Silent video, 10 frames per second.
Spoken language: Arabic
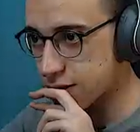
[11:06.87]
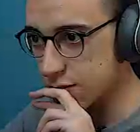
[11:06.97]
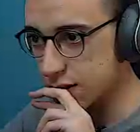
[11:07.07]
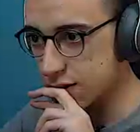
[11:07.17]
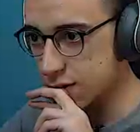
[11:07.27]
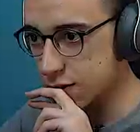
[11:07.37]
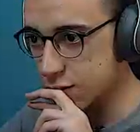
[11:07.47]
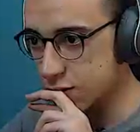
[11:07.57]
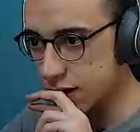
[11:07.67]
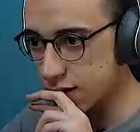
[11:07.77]
عشان بس ما
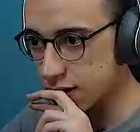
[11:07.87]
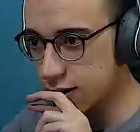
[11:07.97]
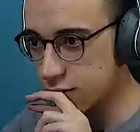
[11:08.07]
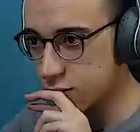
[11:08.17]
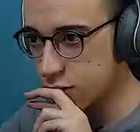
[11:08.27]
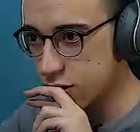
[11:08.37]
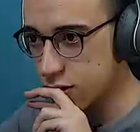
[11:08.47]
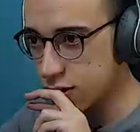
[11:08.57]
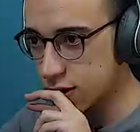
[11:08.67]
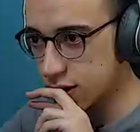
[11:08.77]
يجوش تحت هنا
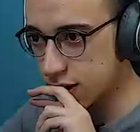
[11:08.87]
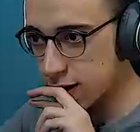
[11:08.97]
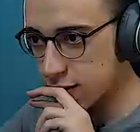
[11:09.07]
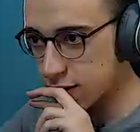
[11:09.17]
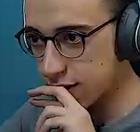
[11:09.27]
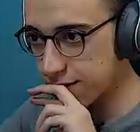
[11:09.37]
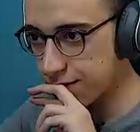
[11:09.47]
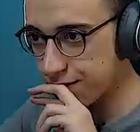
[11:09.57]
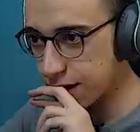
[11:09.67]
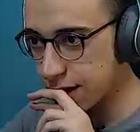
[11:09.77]
ويرتاحوا يعني
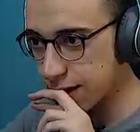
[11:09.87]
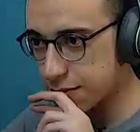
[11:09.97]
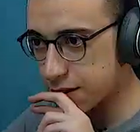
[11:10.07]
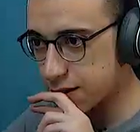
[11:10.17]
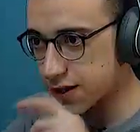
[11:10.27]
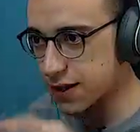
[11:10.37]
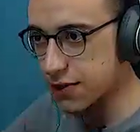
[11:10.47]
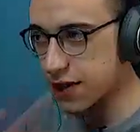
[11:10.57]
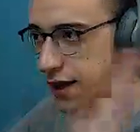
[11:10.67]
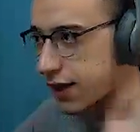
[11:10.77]
تعال اعمل الريست
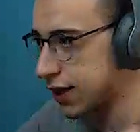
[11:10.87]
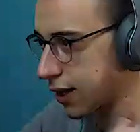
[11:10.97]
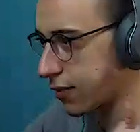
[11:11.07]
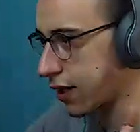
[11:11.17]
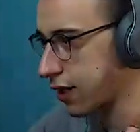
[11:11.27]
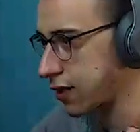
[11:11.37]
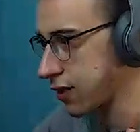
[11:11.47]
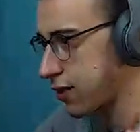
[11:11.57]
بتاعك هنا يا عم الحاج